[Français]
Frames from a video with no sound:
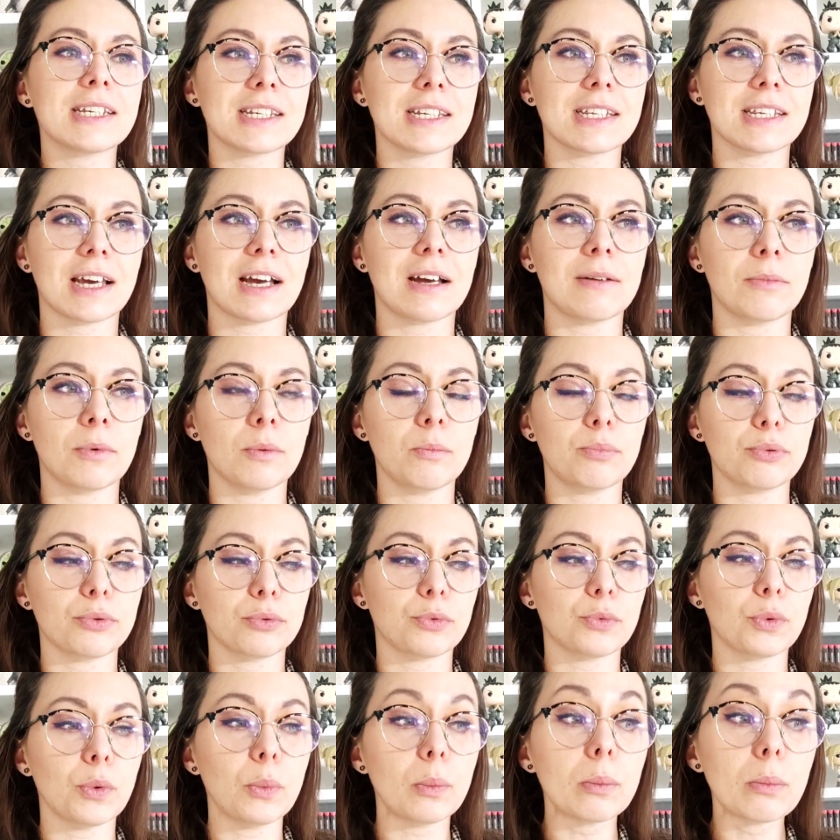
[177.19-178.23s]
généralement
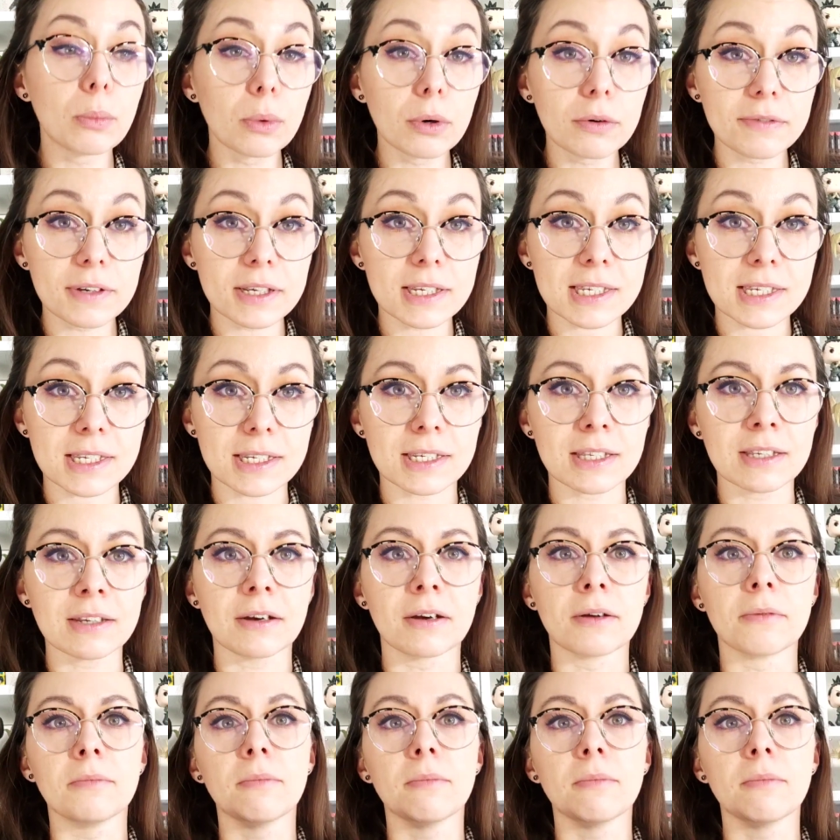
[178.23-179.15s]
plutôt mauvais signe.